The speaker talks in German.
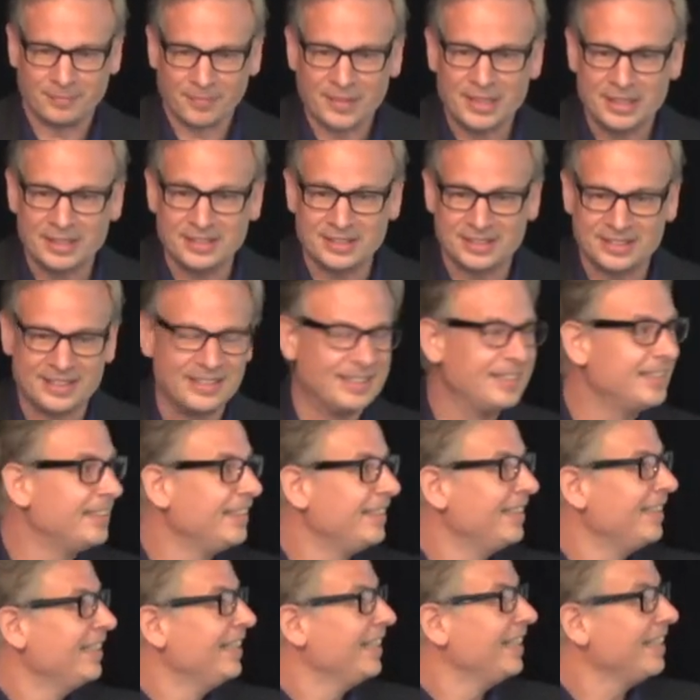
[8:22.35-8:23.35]
ist,
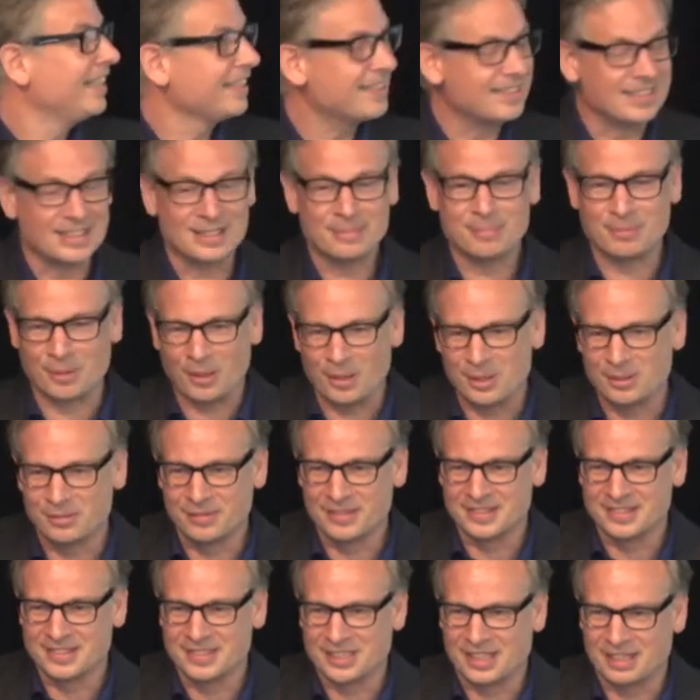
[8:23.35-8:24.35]
ist das
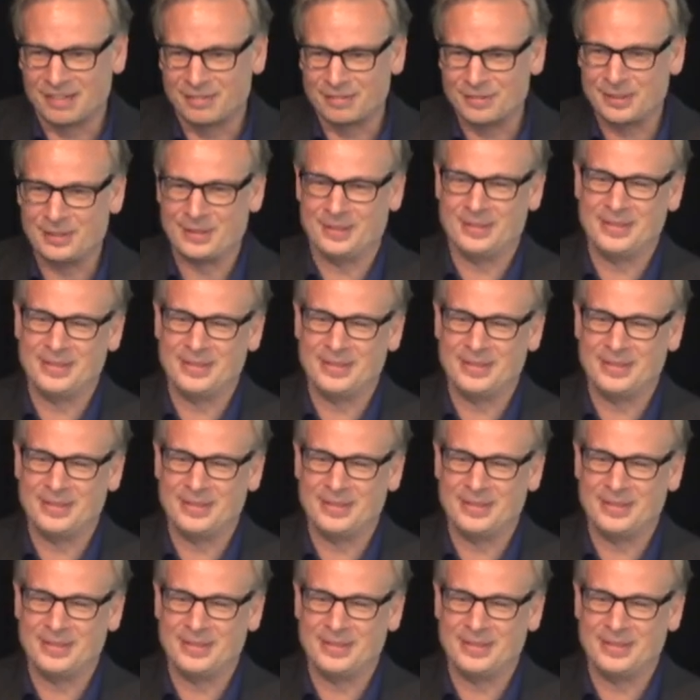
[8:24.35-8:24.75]
Pseudowissenschaft?